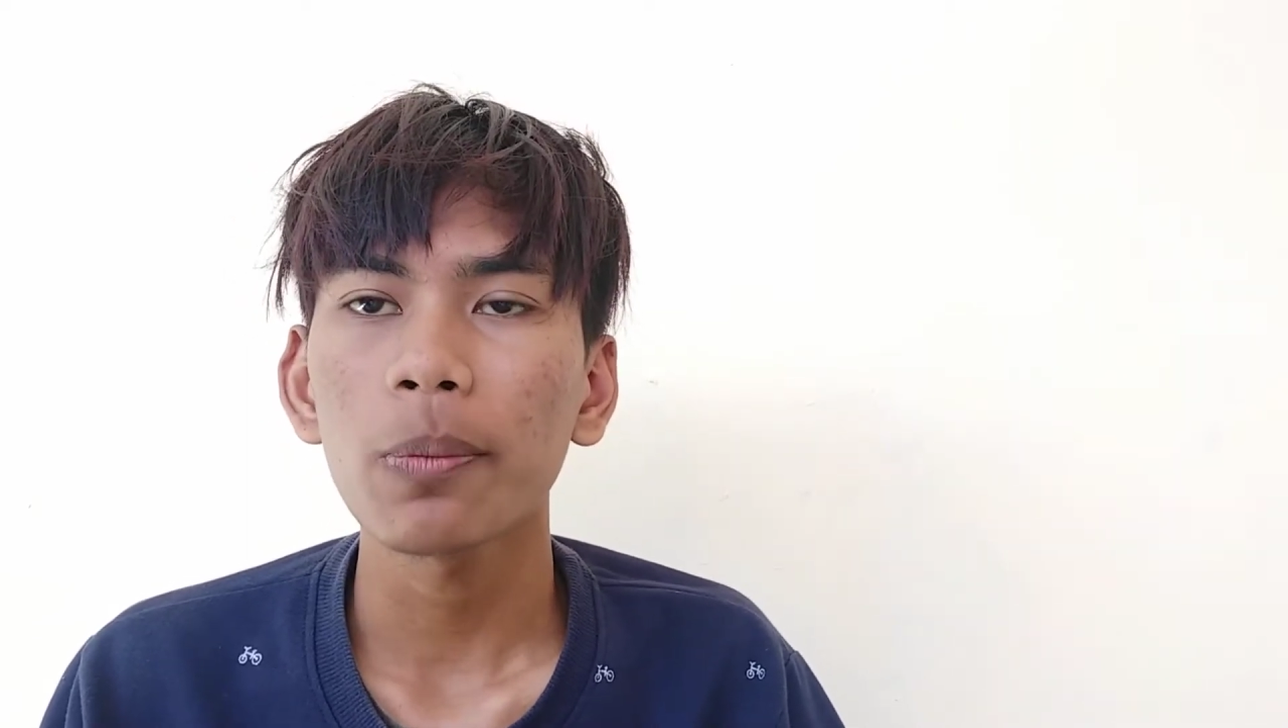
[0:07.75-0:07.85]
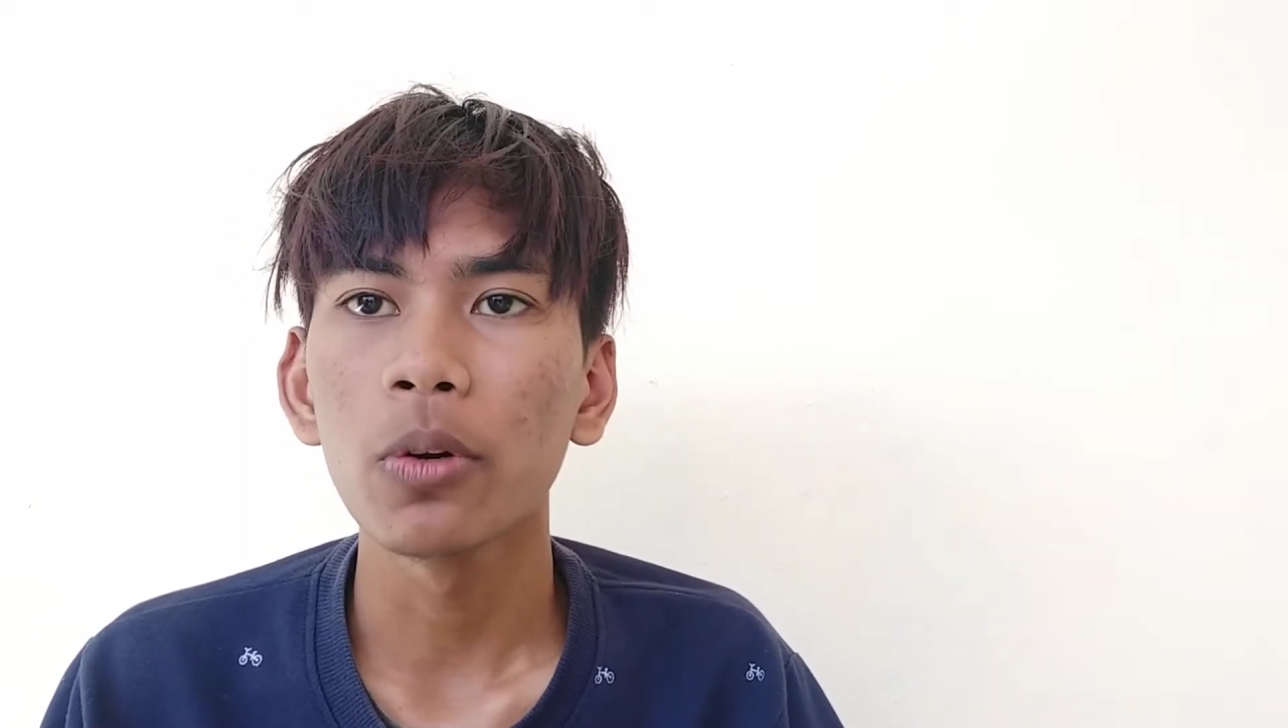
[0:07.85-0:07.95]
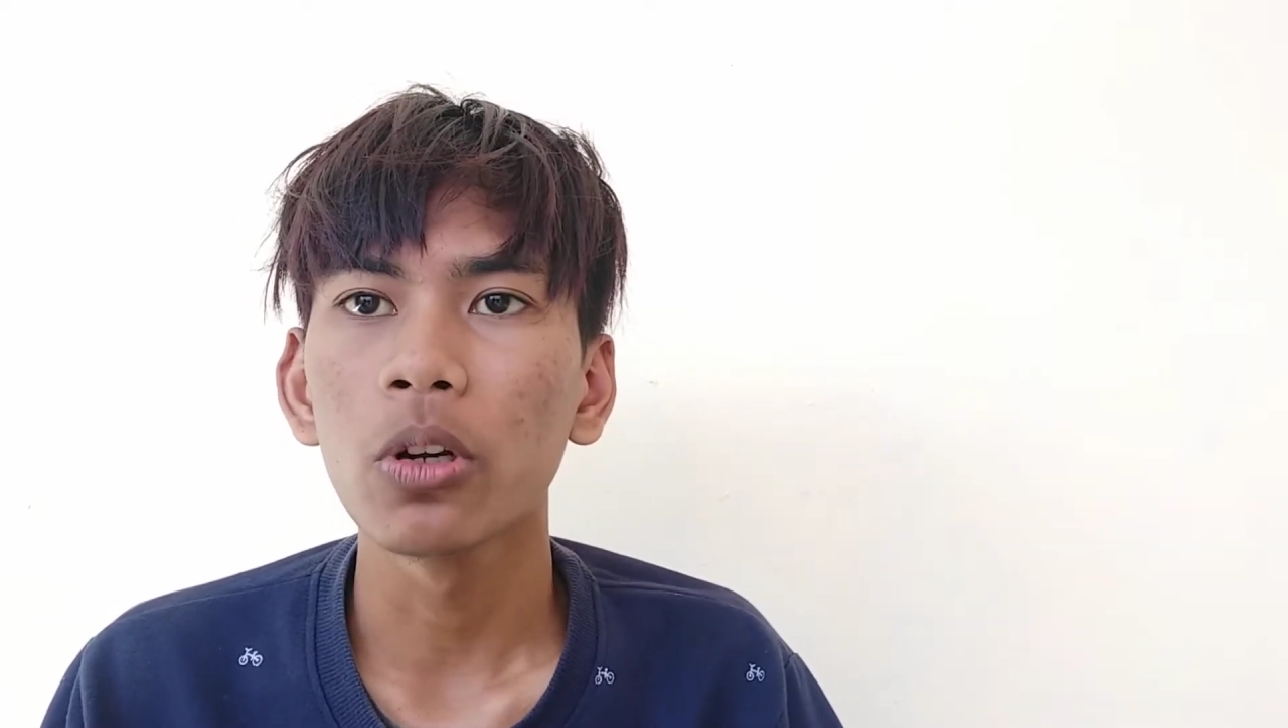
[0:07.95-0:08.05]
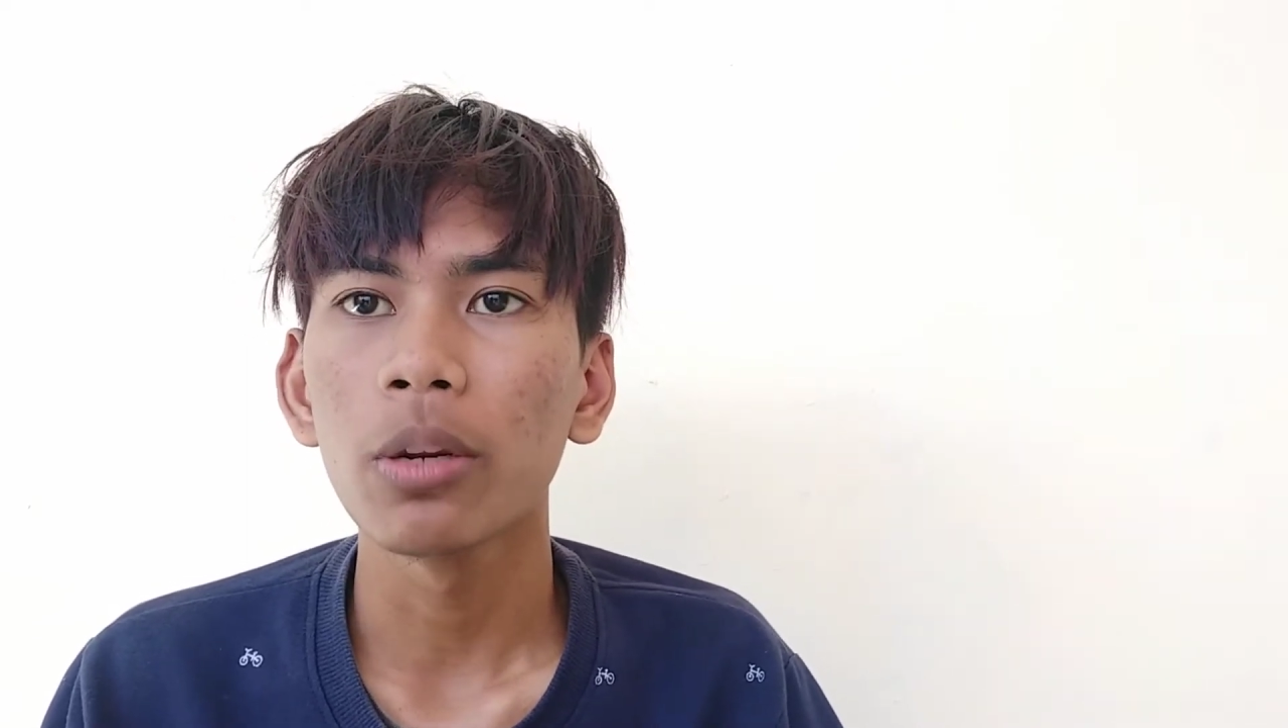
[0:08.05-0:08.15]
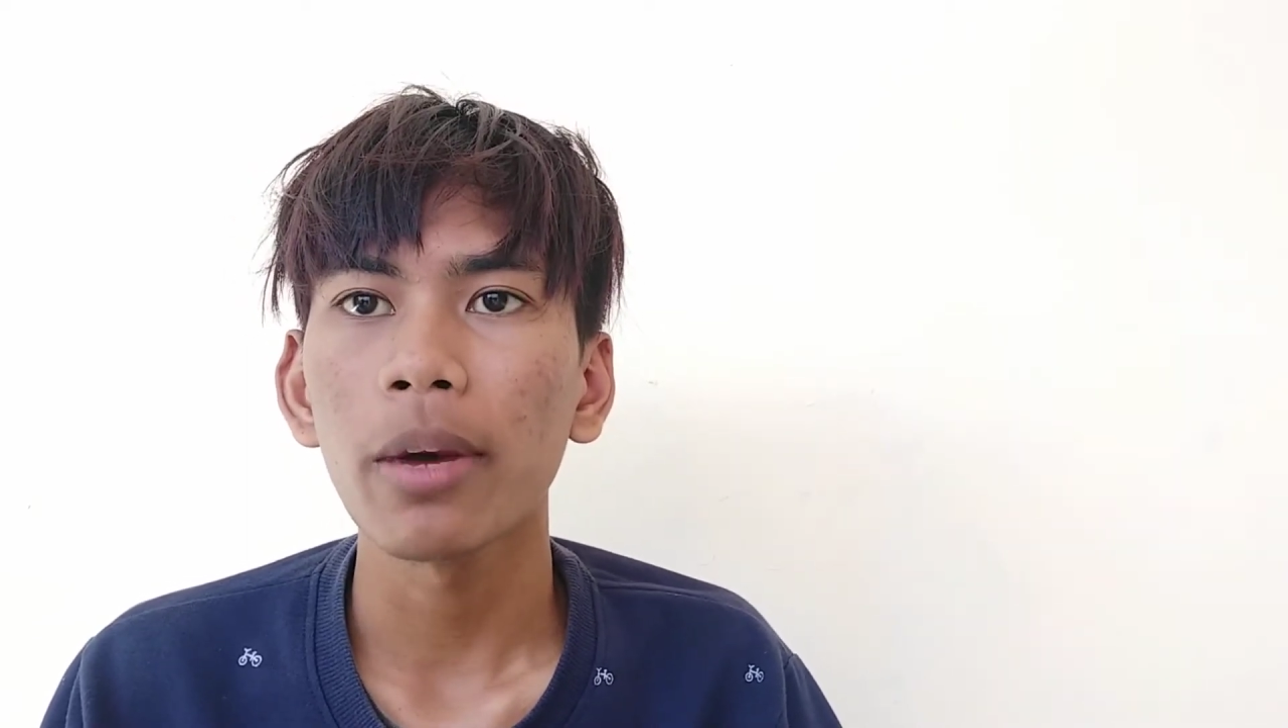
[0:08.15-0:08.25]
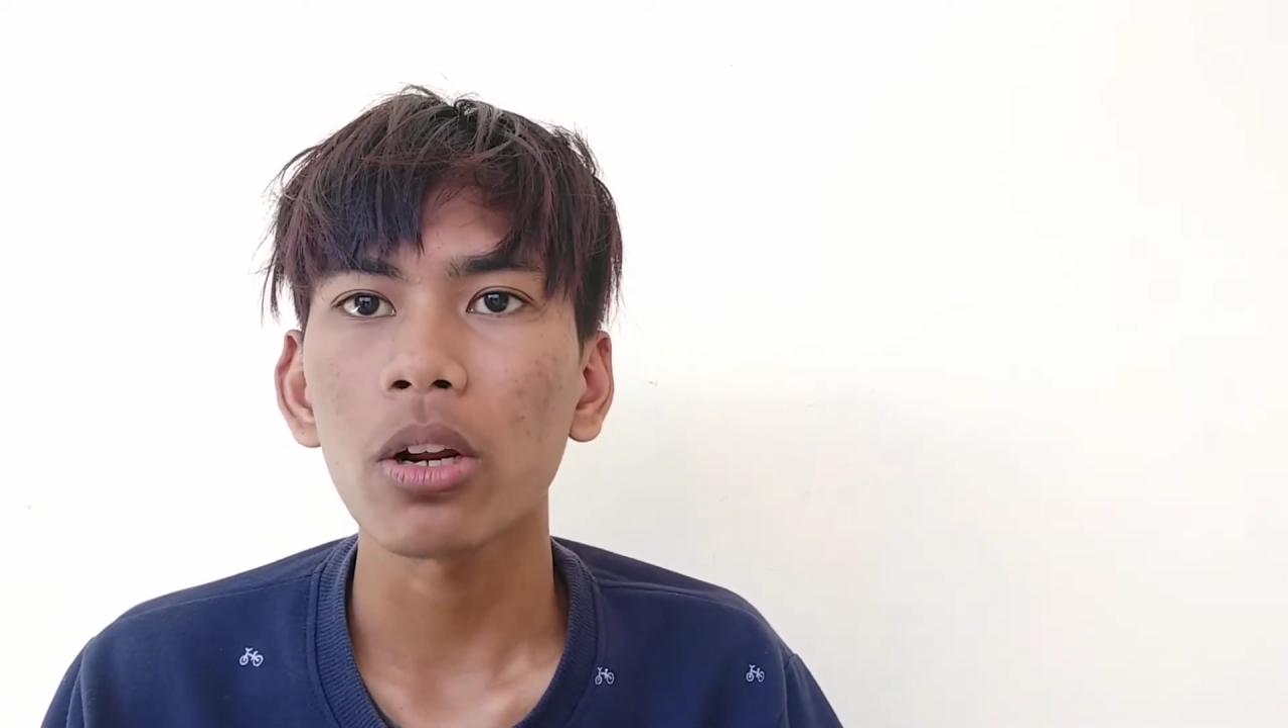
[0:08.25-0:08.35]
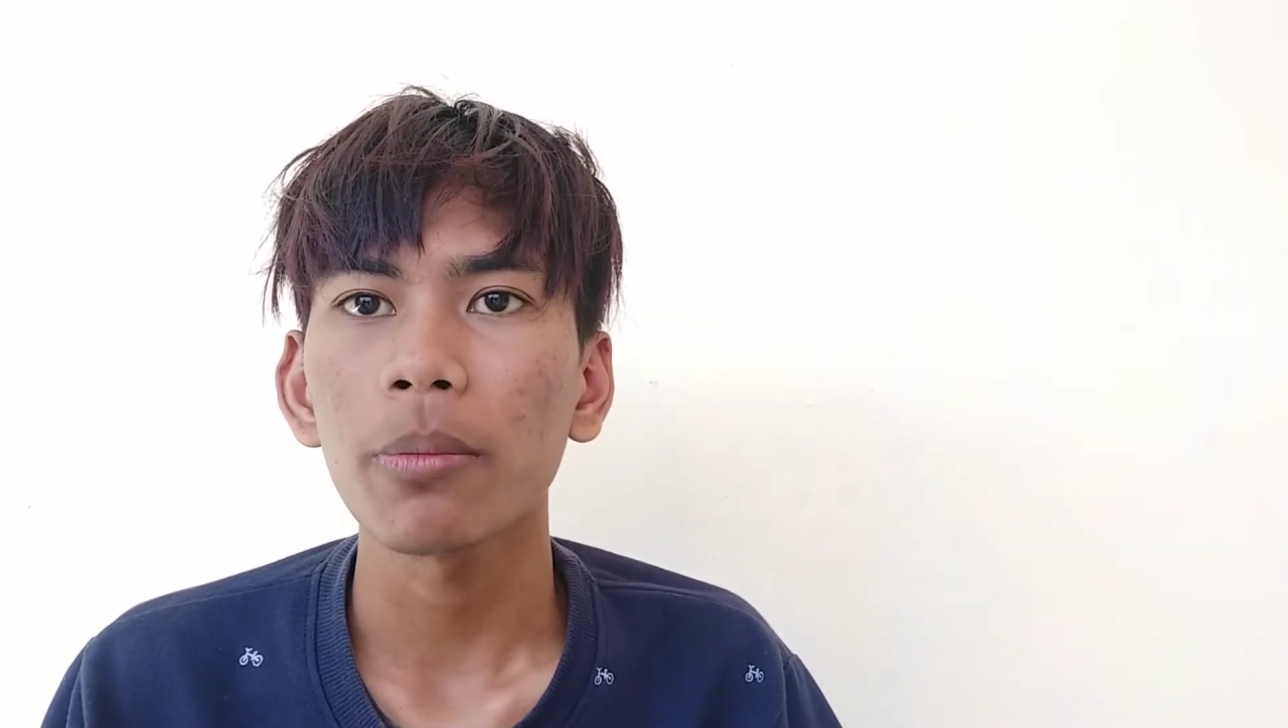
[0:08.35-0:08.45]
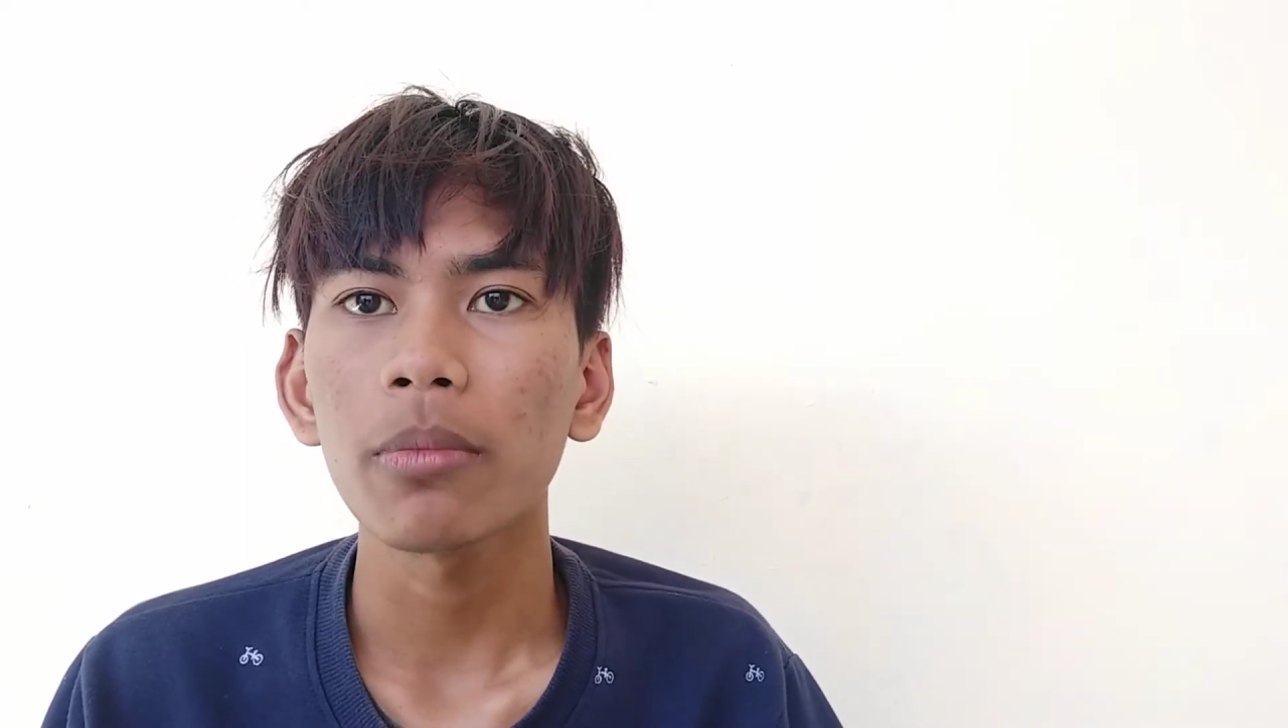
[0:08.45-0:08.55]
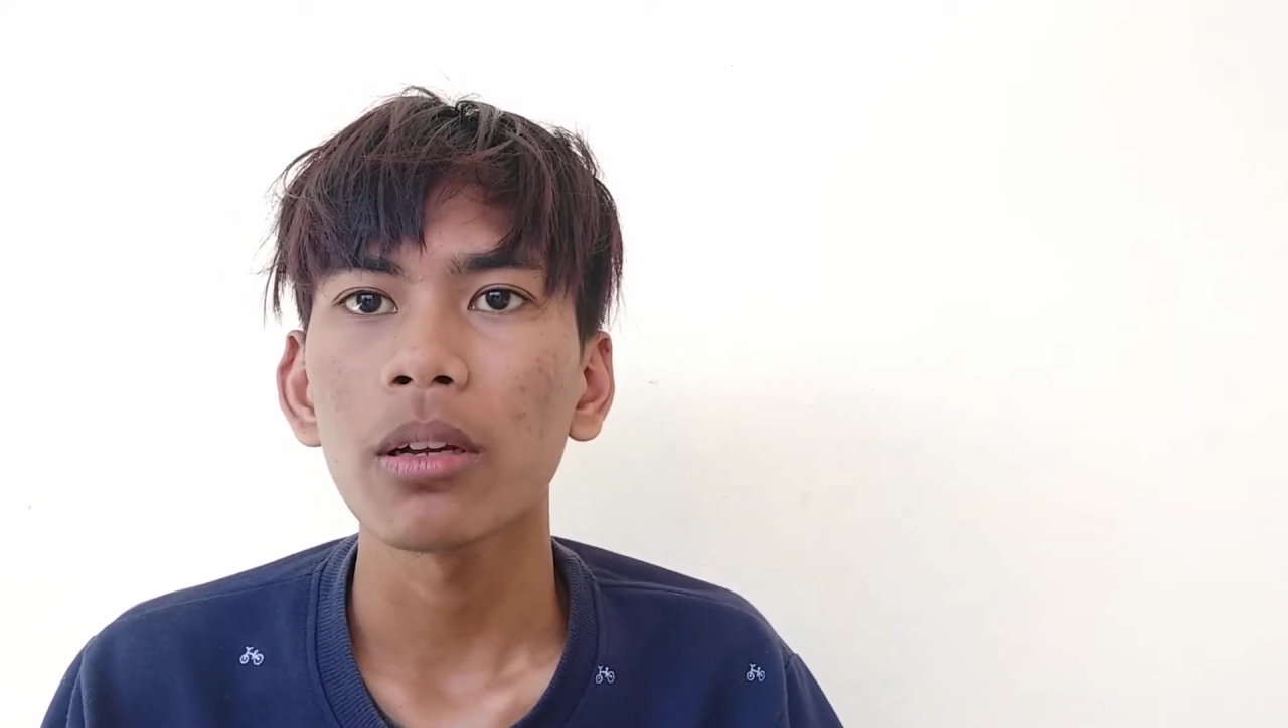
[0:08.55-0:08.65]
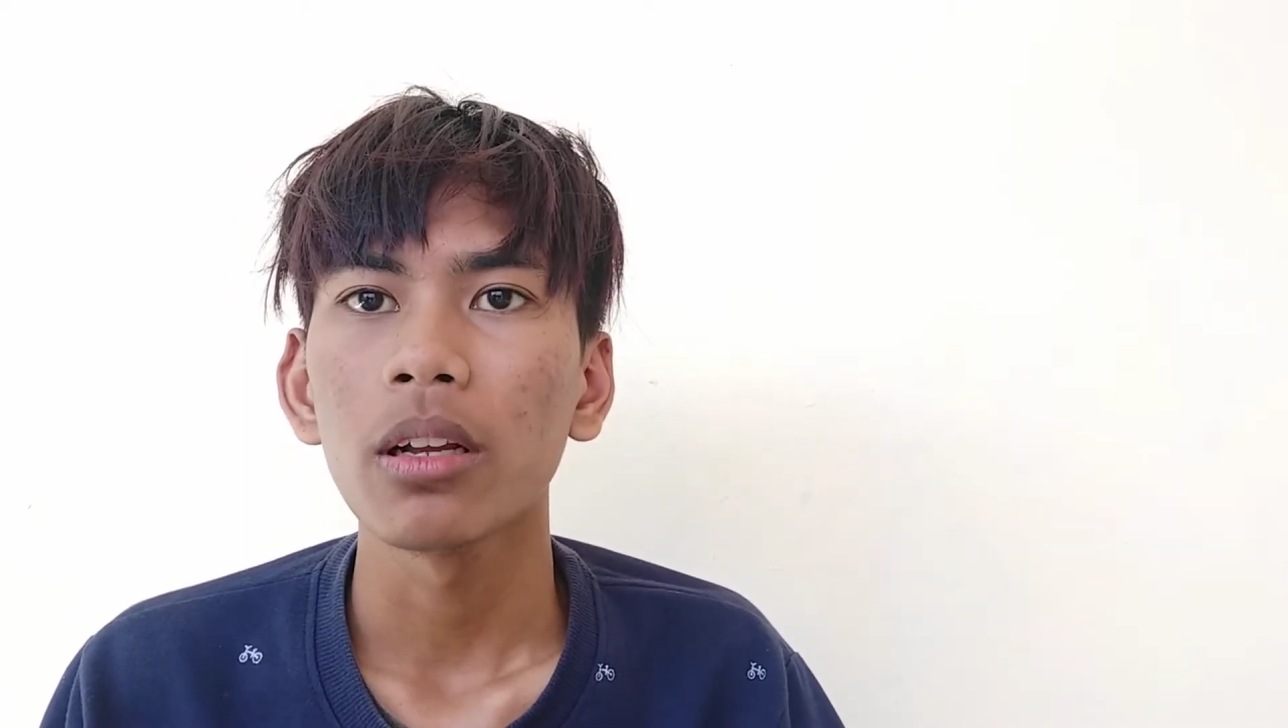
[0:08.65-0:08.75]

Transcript: Bulugul Maram?